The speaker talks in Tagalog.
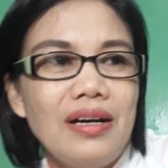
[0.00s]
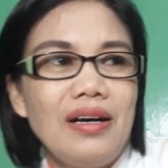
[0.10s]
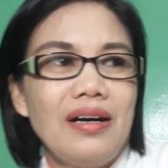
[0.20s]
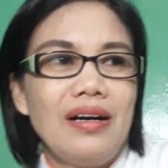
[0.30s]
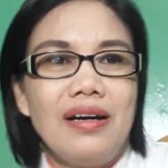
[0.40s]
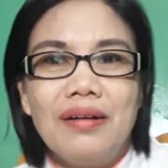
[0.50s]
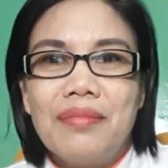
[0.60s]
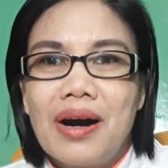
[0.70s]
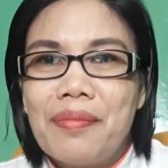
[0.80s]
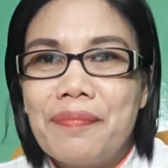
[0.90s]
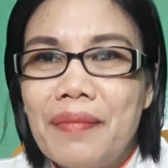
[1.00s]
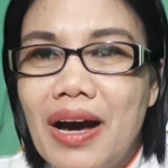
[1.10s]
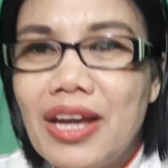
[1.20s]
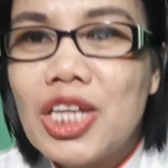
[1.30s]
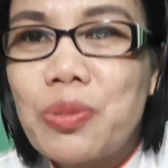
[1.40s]
uh, mga
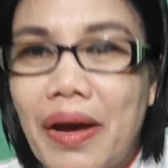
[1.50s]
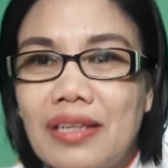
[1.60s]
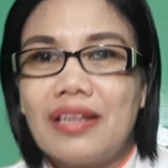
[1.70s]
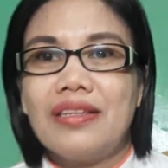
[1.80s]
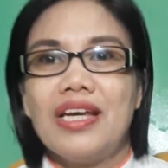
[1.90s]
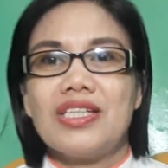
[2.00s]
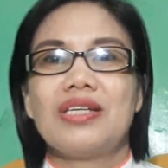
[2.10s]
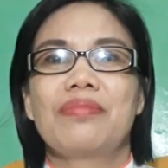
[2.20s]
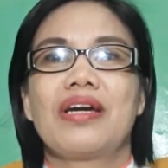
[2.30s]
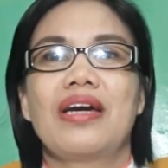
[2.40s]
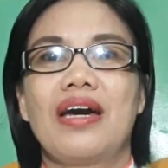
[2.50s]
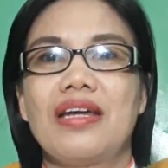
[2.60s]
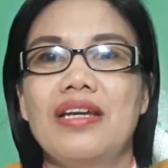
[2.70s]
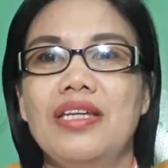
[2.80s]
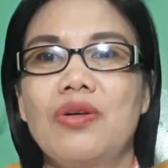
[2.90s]
unexpected things na
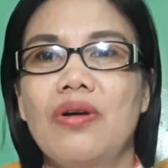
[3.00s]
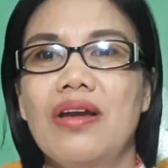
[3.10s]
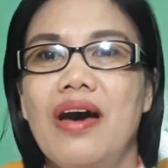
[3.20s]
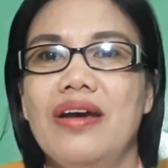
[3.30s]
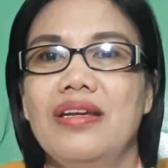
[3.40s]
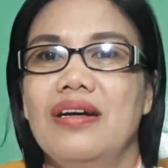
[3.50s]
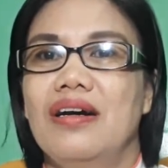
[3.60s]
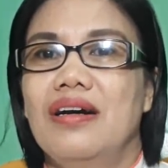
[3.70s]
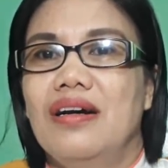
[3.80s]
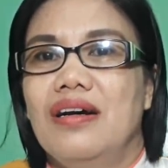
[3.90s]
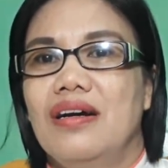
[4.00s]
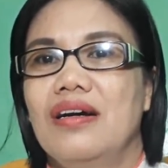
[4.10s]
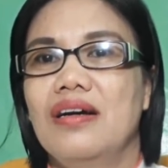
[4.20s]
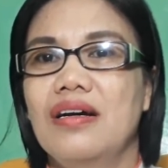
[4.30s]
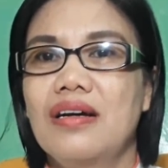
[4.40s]
mangyayari na hindi ko akalain na
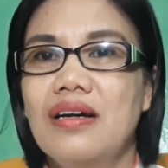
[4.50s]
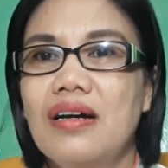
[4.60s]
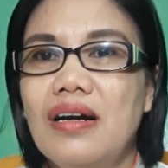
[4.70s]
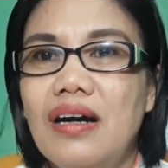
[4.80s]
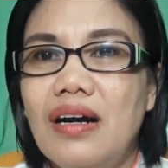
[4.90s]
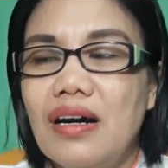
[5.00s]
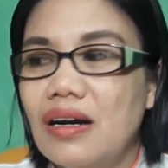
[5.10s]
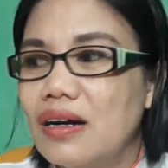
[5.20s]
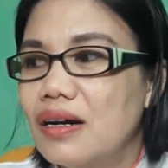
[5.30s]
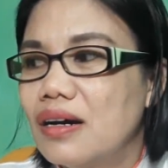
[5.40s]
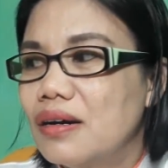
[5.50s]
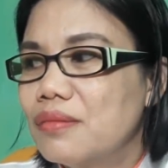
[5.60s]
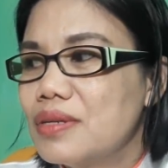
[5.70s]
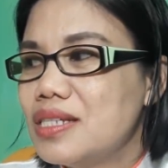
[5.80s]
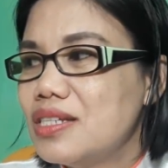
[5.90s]
uh,
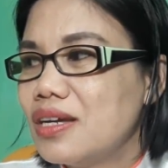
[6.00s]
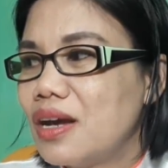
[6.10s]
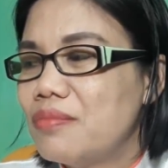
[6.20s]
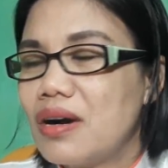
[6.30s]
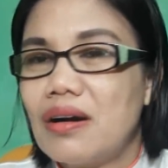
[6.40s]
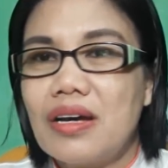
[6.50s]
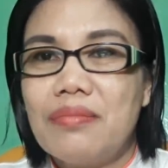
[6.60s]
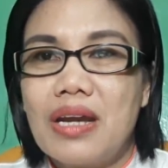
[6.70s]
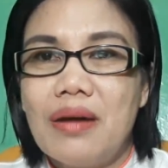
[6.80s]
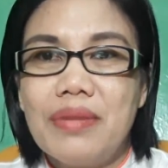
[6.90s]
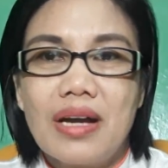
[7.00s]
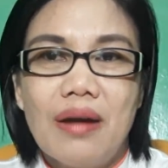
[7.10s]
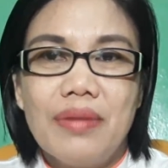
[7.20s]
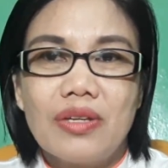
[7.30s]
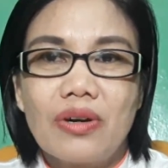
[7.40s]
masisira yung mga iba naming
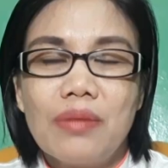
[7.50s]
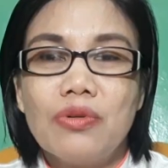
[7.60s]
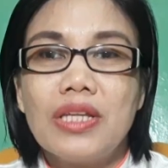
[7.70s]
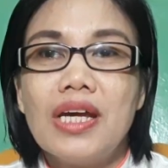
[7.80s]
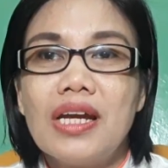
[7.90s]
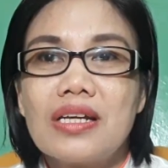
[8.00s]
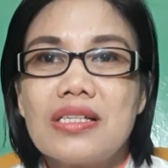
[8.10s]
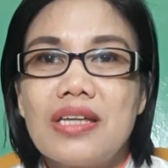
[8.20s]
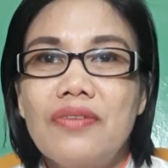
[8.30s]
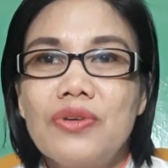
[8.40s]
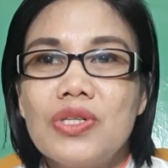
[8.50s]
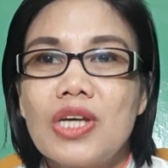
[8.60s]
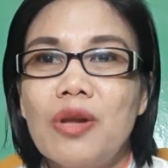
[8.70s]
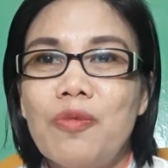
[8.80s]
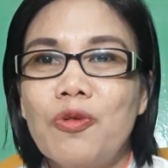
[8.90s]
gamit. Okay, buti na lang, save yung
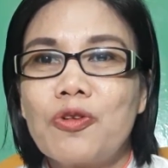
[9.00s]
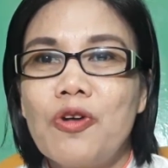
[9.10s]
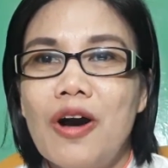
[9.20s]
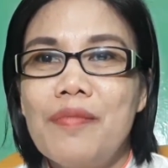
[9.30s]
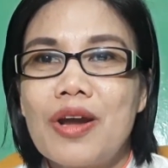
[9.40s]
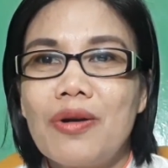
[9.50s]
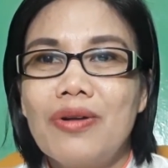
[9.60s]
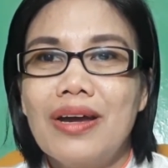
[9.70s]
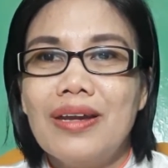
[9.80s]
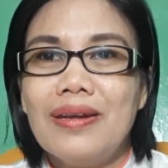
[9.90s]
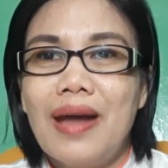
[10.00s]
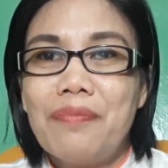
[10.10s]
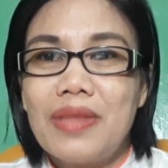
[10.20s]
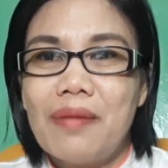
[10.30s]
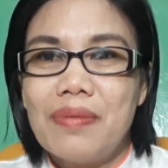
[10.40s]
cellphone ko, camera ko, and
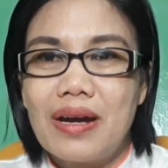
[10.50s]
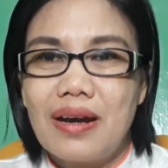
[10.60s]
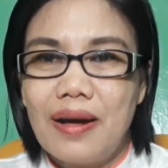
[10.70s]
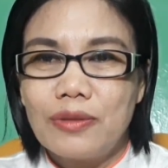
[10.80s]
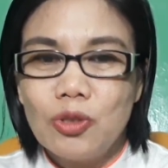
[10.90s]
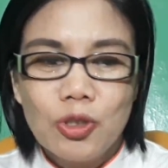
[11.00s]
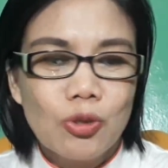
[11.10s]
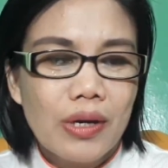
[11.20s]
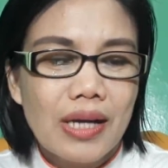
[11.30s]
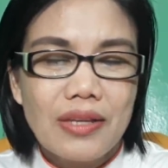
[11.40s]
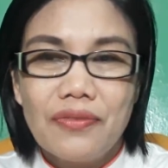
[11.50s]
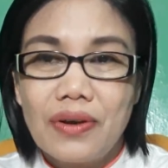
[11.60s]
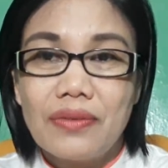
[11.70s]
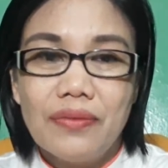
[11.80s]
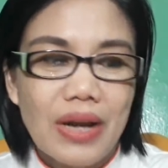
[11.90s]
laptop para tuloy-tuloy natin
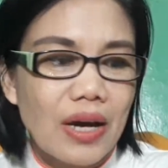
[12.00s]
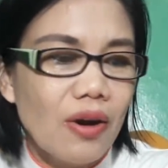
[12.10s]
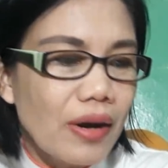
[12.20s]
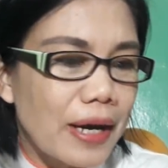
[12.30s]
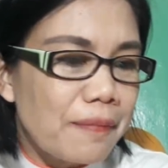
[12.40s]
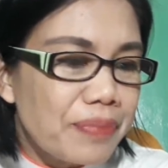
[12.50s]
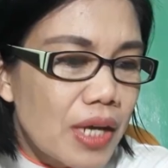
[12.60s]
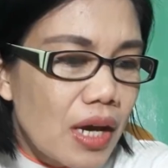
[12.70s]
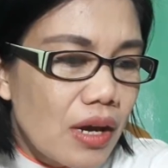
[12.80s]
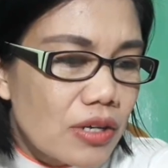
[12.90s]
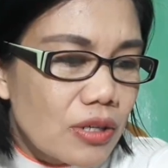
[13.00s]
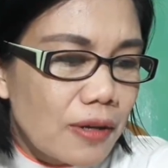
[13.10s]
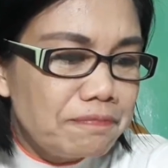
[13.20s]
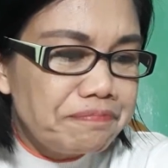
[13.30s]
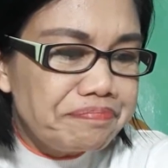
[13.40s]
pag-vlog. Okay, so,
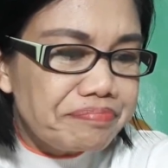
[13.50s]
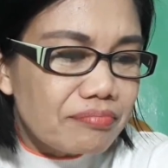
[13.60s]
um,